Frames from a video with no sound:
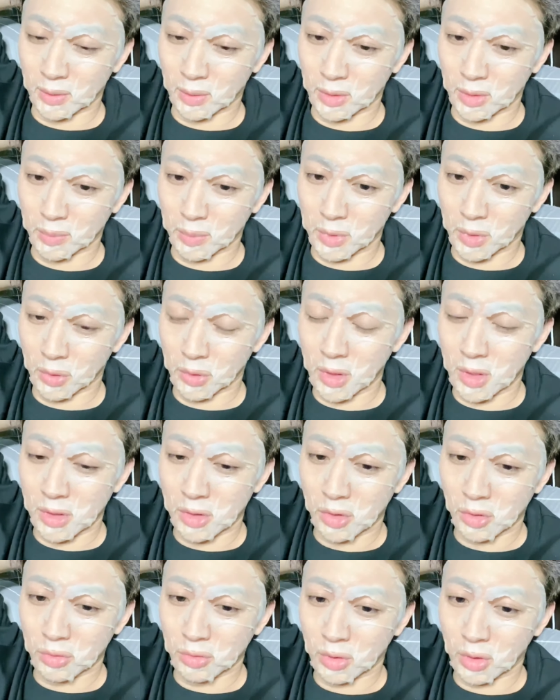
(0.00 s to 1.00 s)
왜냐면 연예인
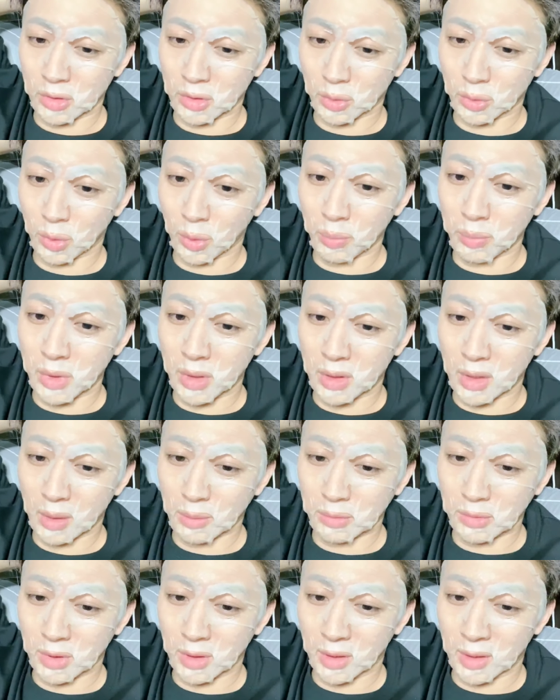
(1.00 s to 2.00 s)
친구가 저도 없기
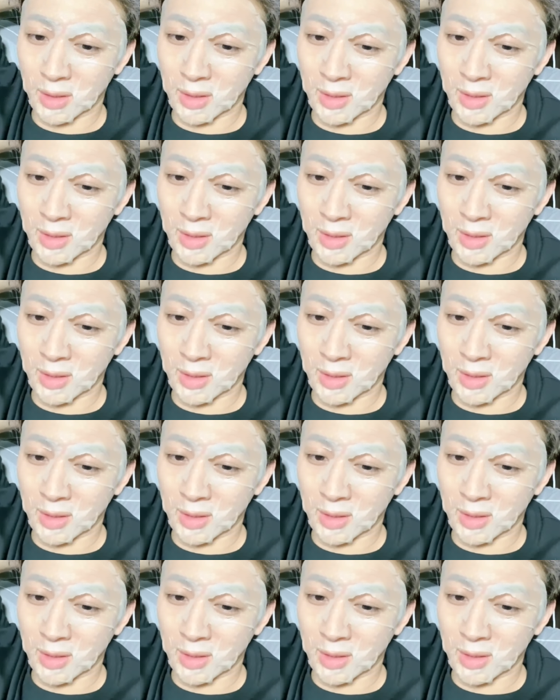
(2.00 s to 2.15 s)
때문에